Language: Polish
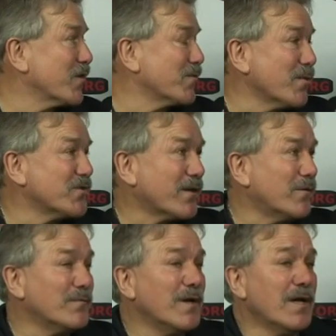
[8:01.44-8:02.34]
żeby zrobić
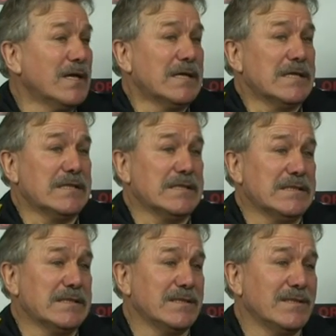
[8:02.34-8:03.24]
taką
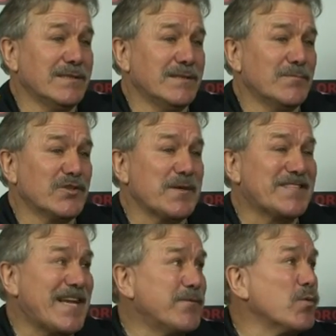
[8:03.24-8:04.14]
e, Yy, może być
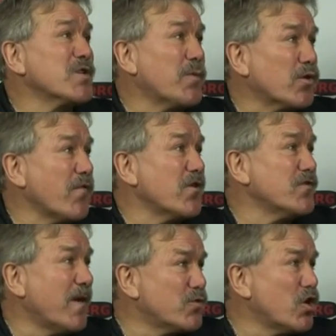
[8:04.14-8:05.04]
centrum sportowe
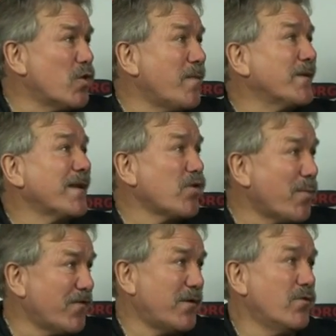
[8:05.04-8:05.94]
właśnie Wałbrzychu. Mamy tam
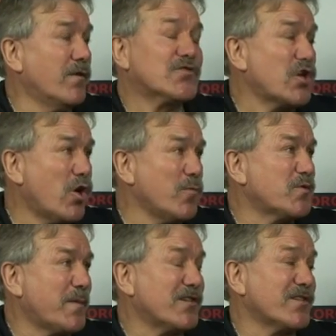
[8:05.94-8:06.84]
dobre warunki, e, Szczegomiu,
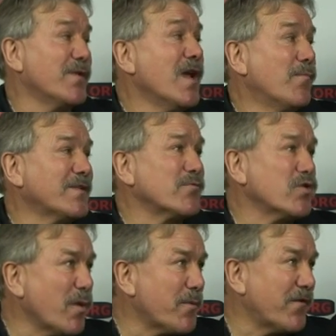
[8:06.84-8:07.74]
przepraszam, bo tam
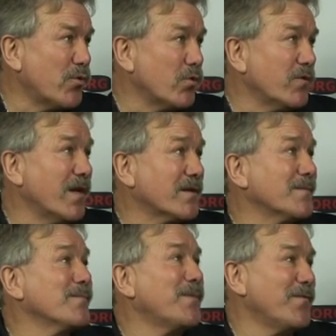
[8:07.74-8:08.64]
są dobre warunki.
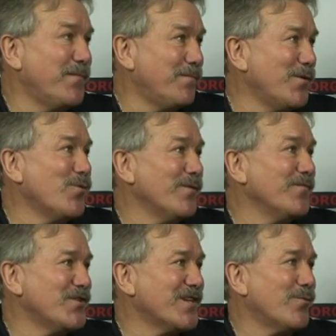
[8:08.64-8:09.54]
Jak pan był, tak,
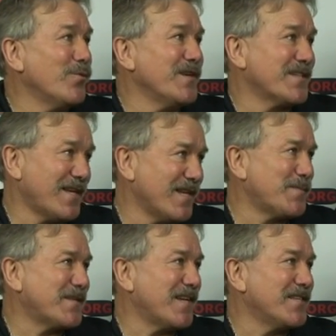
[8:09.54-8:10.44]
widział, tak, jest sala tak,
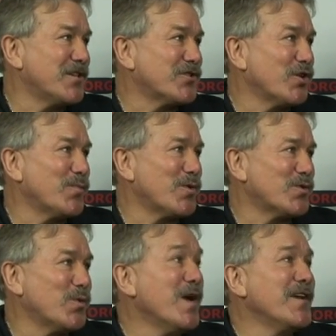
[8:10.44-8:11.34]
specjalistyczna do
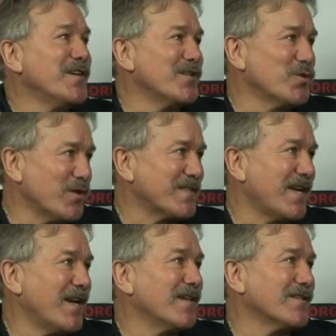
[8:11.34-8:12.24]
boksu, jest duża
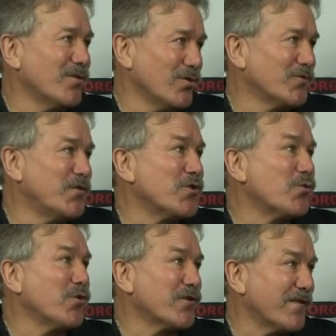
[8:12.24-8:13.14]
sala do ćwiczeń
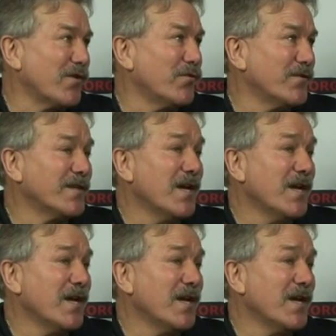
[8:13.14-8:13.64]
górnorozwojowych,